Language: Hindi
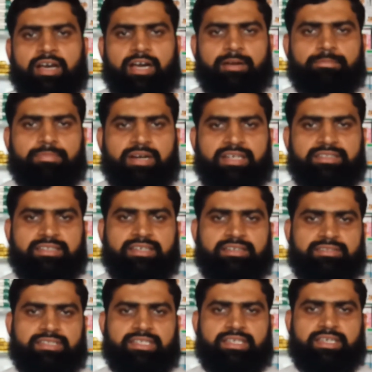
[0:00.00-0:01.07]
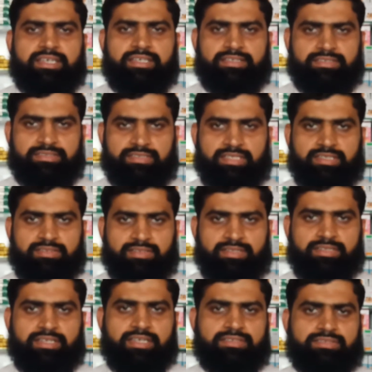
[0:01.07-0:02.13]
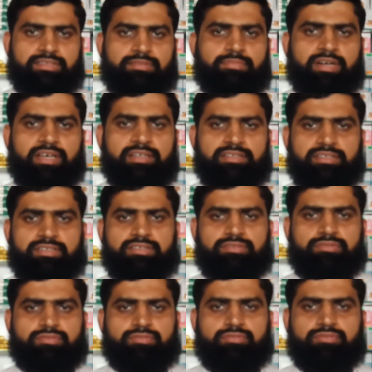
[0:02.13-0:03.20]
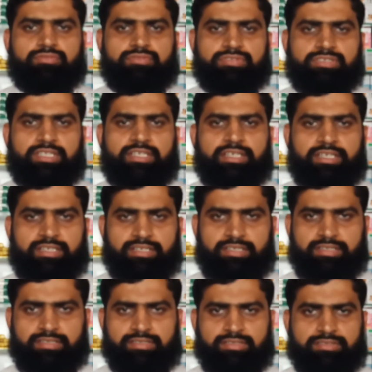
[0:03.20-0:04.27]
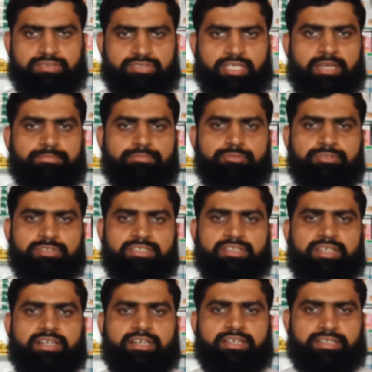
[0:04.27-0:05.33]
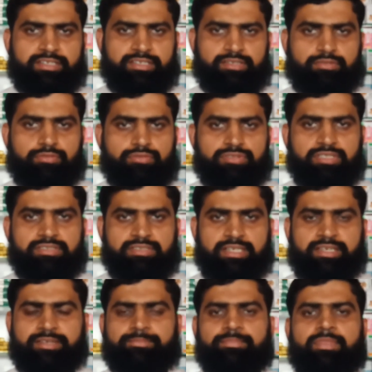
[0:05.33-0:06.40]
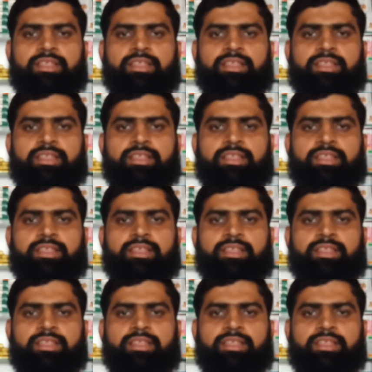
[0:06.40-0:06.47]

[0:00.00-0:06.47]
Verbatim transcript: अब बात करते हैं इसके तरीका इस्तेमाल की तो ये एक शैम्पू की तरह एक लोशन है